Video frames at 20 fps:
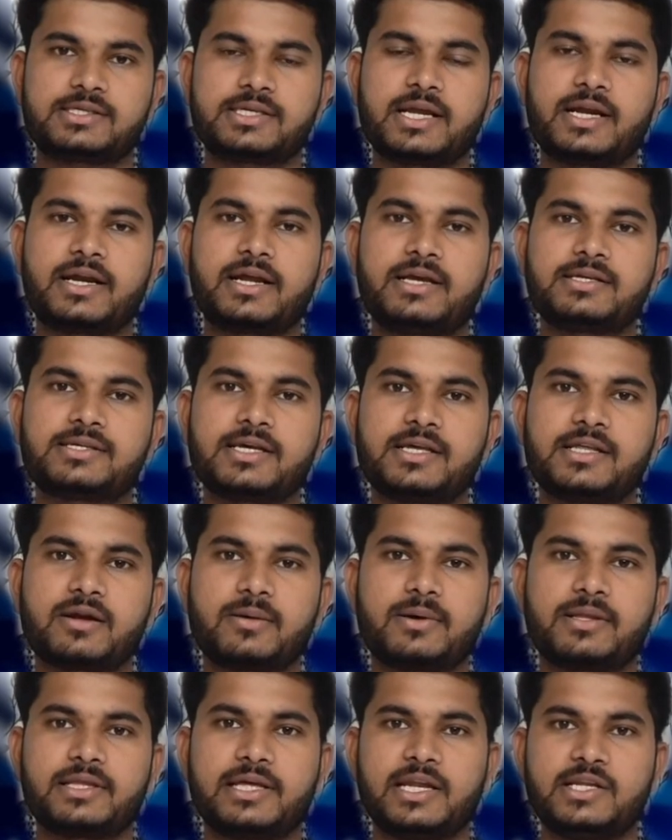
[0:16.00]
సన్ రైజర్స్
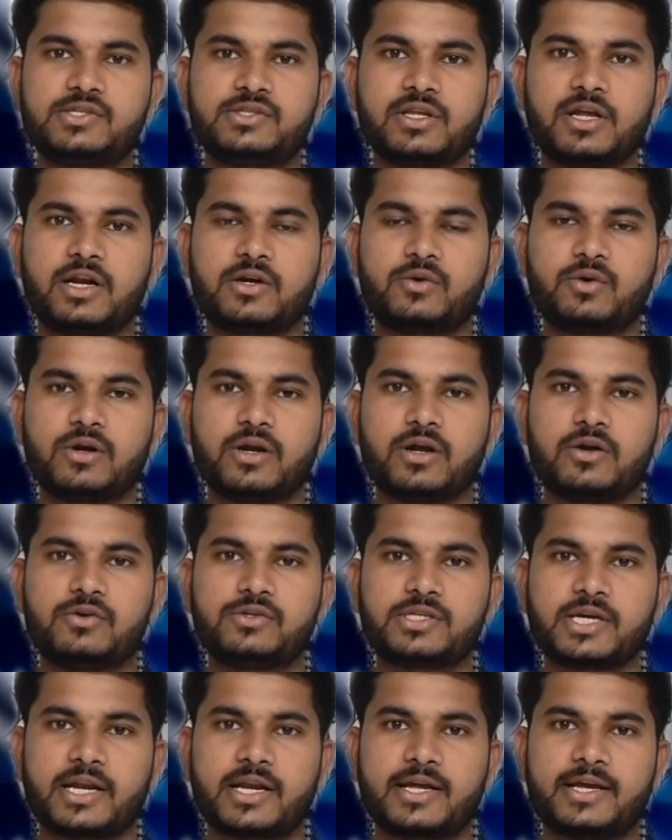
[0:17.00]
హైదరాబాద్ గెలుస్తుంది అనుకున్నాను
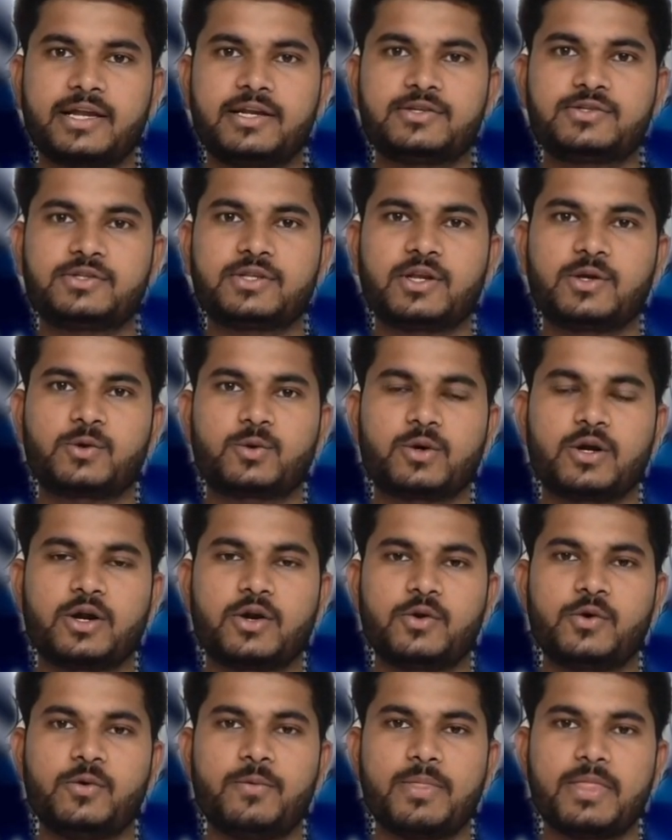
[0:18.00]
చెన్నై గెలుస్తుంది
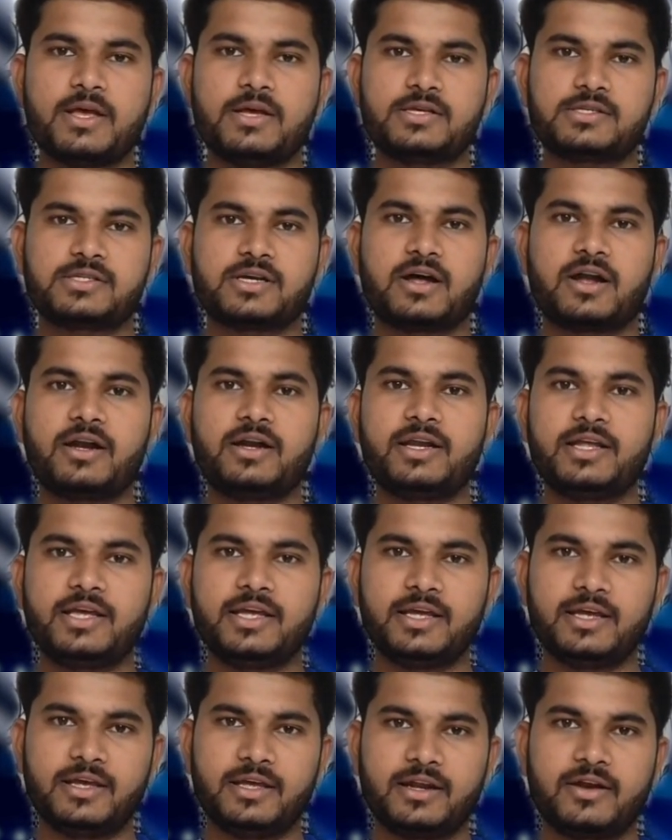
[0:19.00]
అనుకున్నాను సో అన్ని
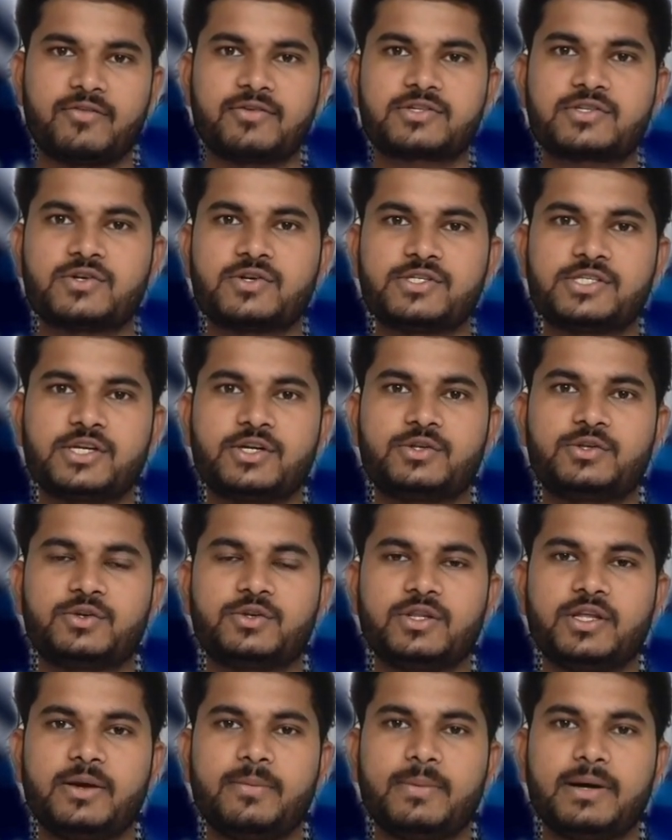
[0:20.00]
రివర్స్ లో
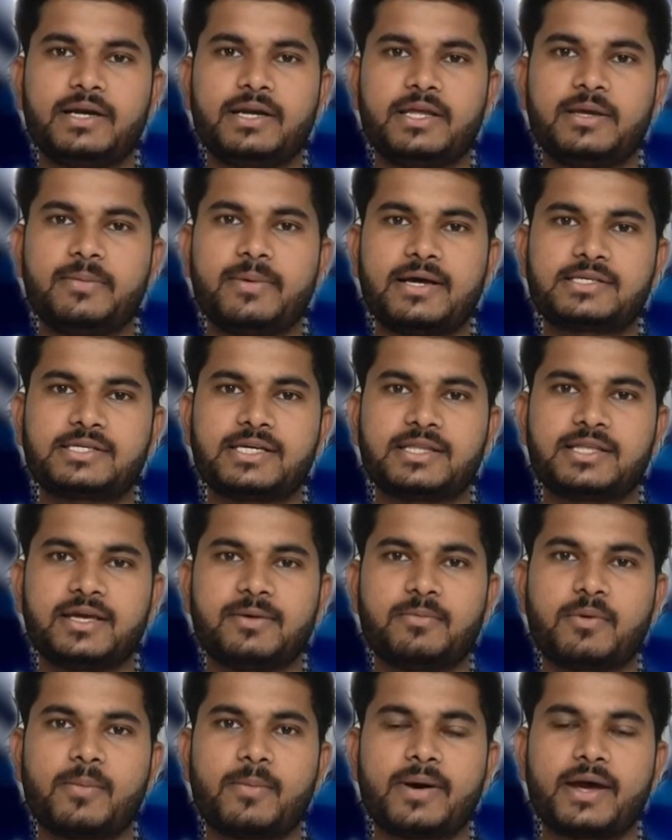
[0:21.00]
జరుగుతుంది బట్ ఈ మ్యాచ్
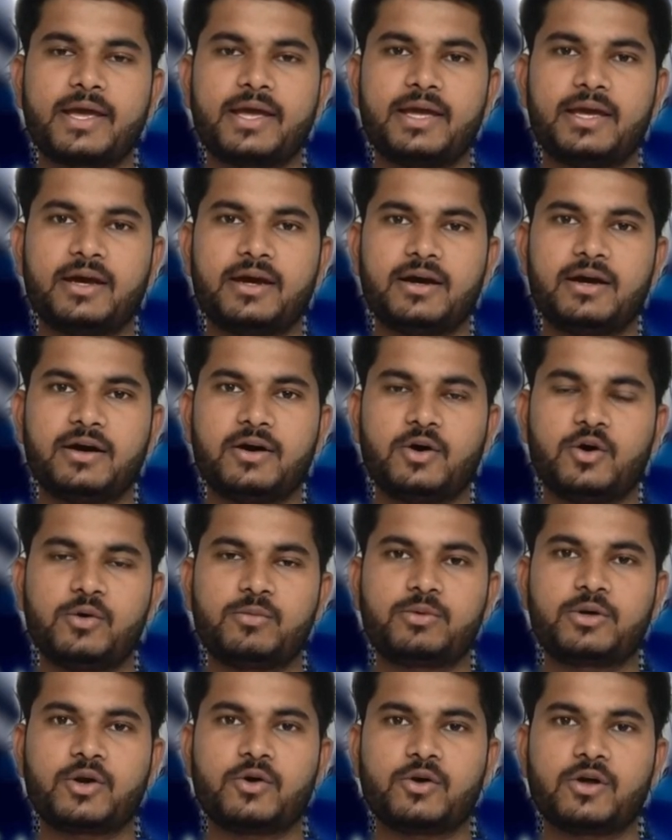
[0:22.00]
అయితే ముంబై
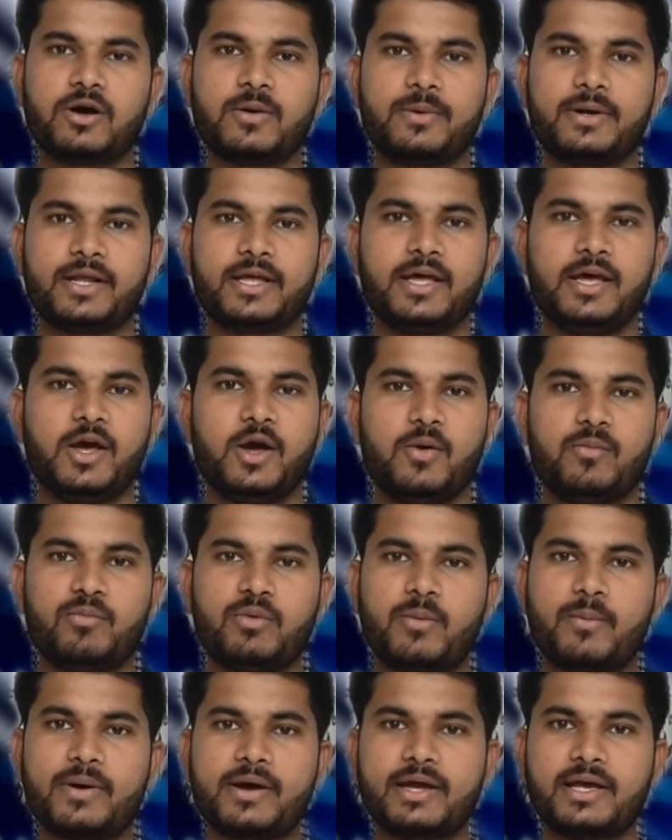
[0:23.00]
హోమ్ గ్రౌండ్ కాబట్టి
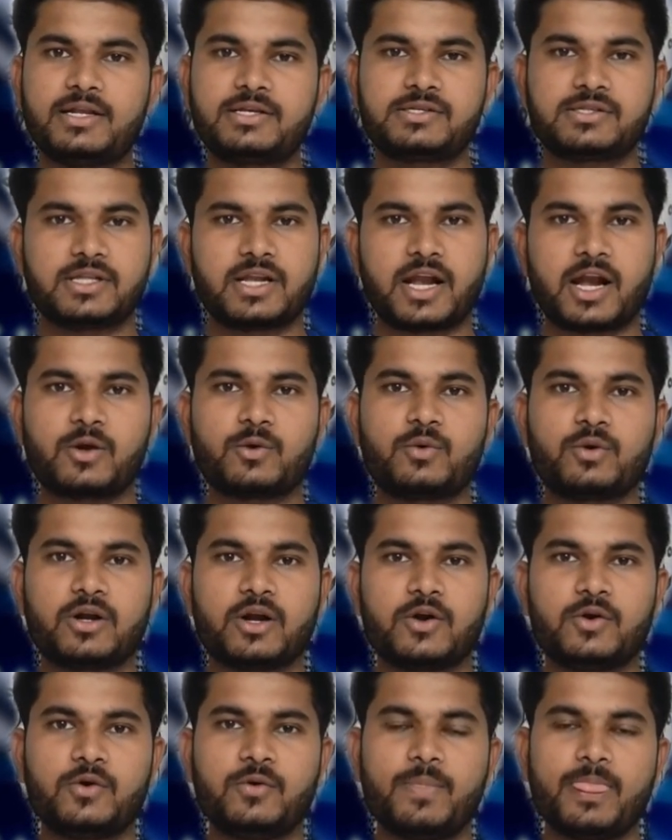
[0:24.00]
ముంబై గెలుస్తుంది
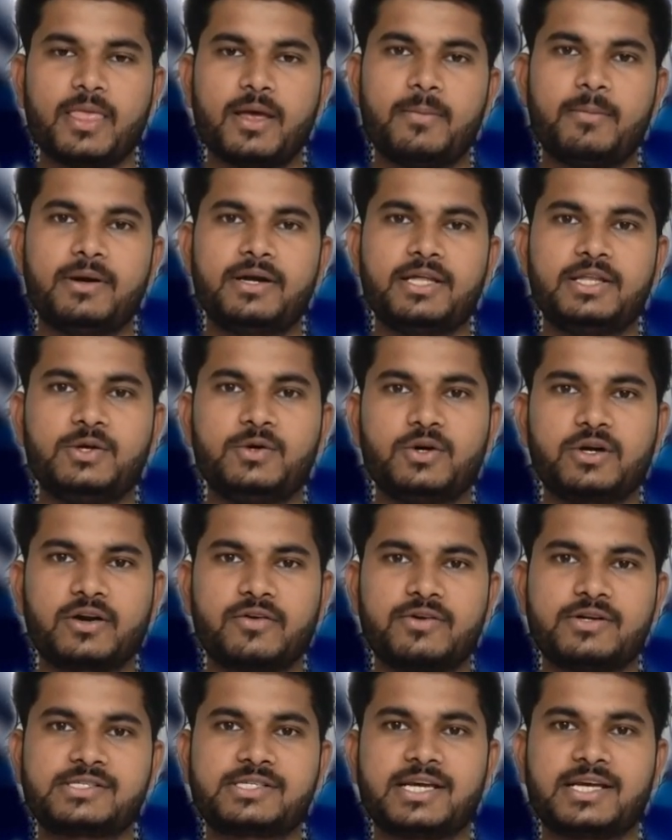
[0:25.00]
అనుకున్నాను బట్ ఇది కూడా
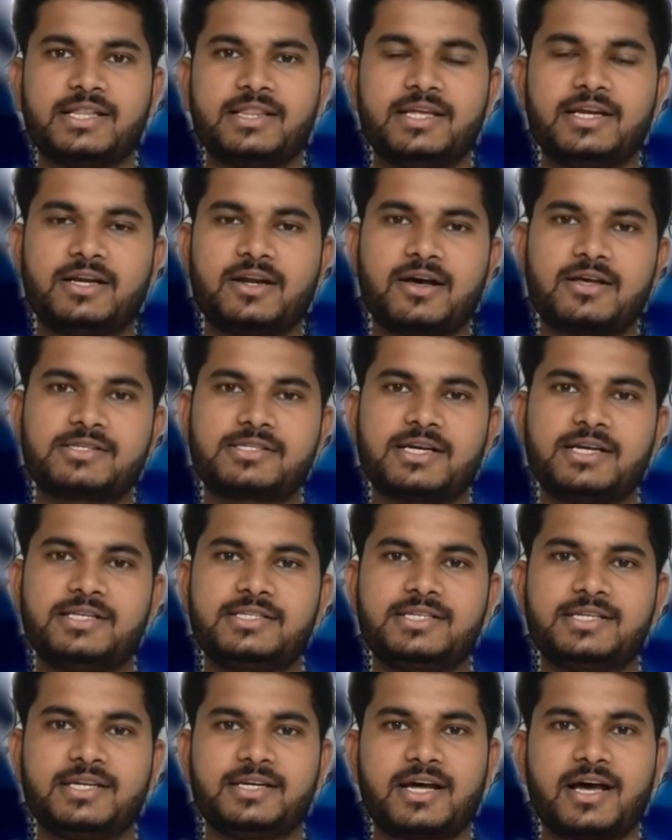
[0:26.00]
రివర్స్ అయింది టాస్
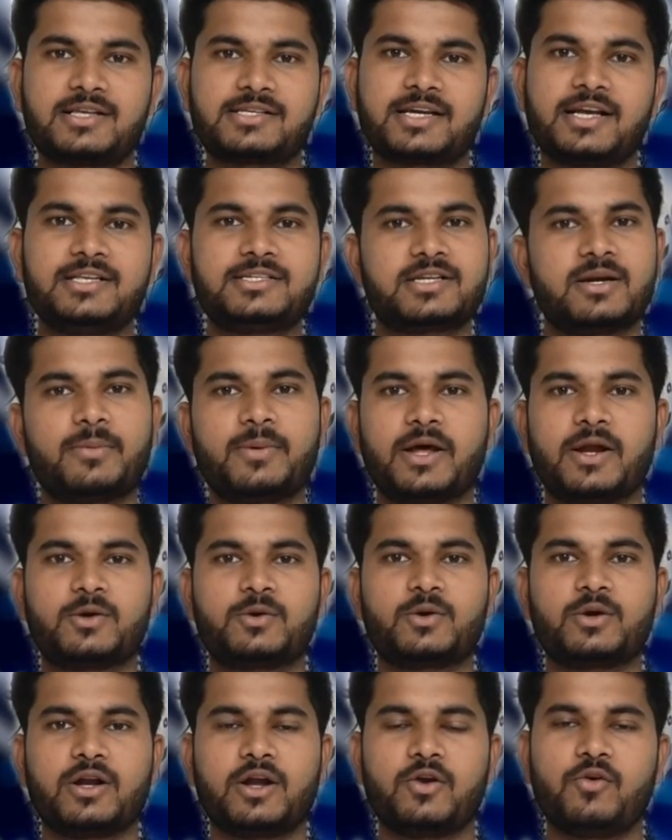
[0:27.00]
గెలిచి టాస్ గెలిచినప్పుడు
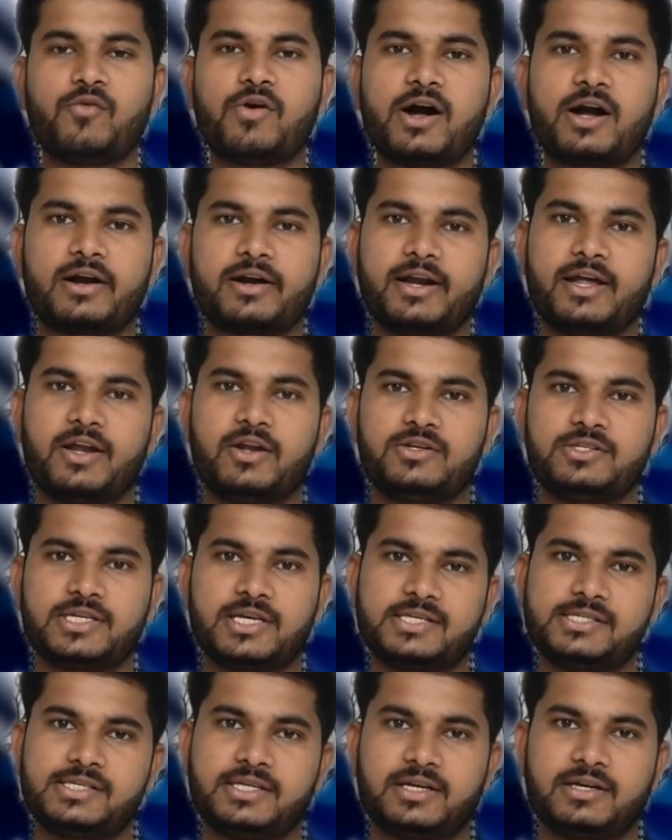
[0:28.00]
అనుకున్నాను వాంగ్ డే లో
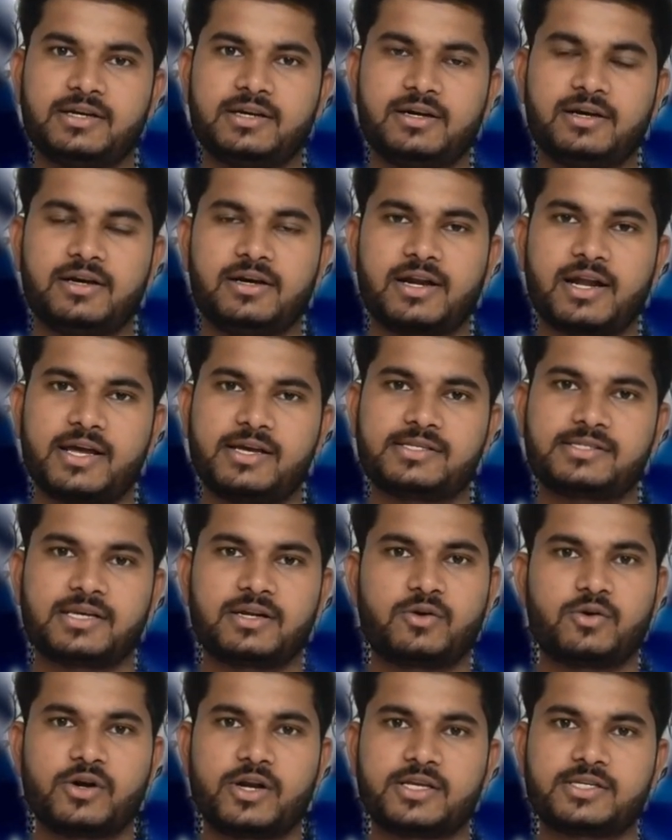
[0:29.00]
చేసింగ్
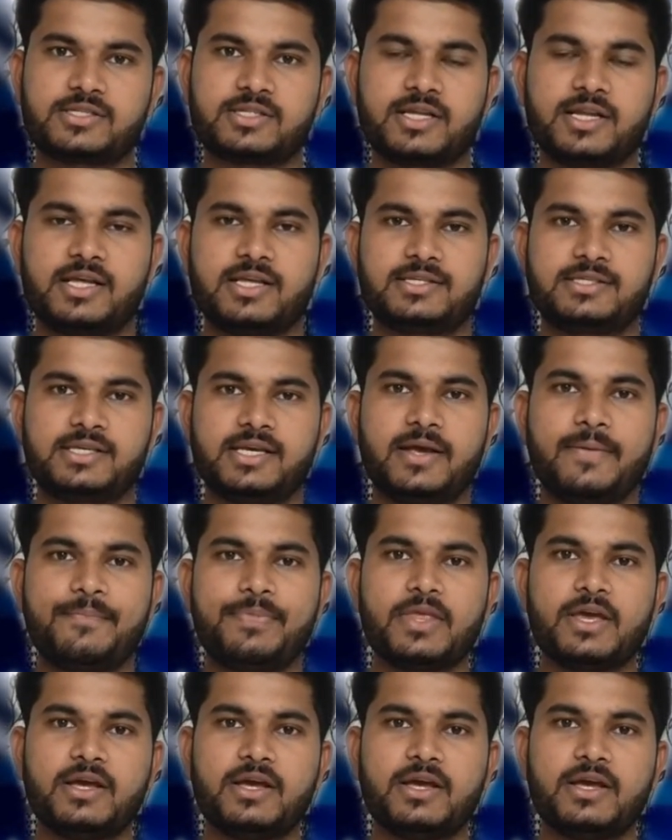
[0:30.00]
రాజస్థాన్ కొట్టేస్తుంది అనేసి